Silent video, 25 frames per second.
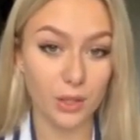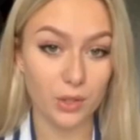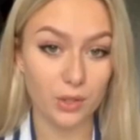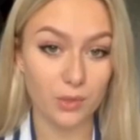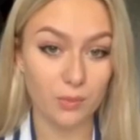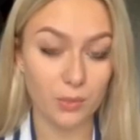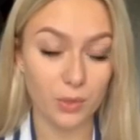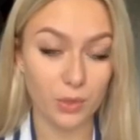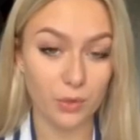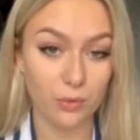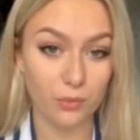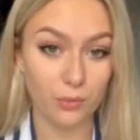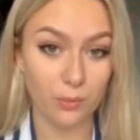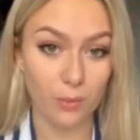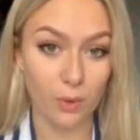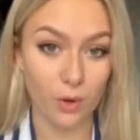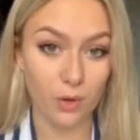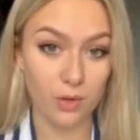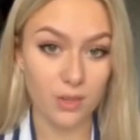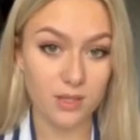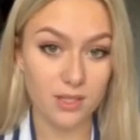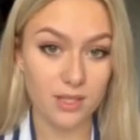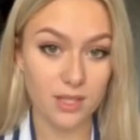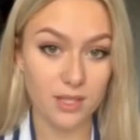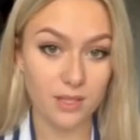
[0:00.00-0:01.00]
rozbiorów
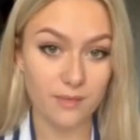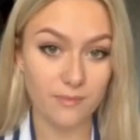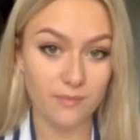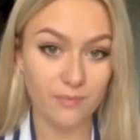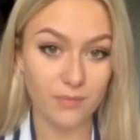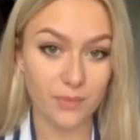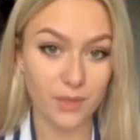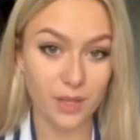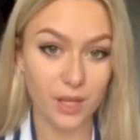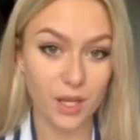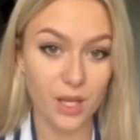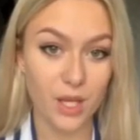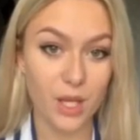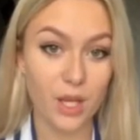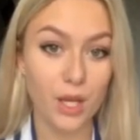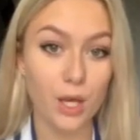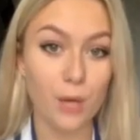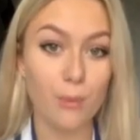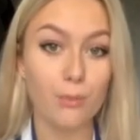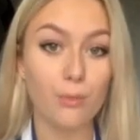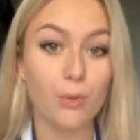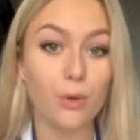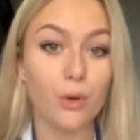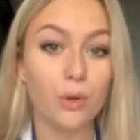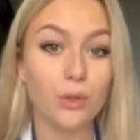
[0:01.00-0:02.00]
Polski.
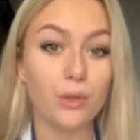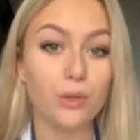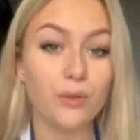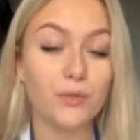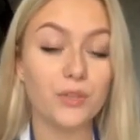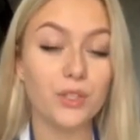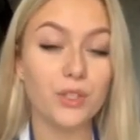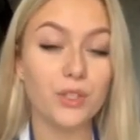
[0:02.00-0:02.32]
Było to w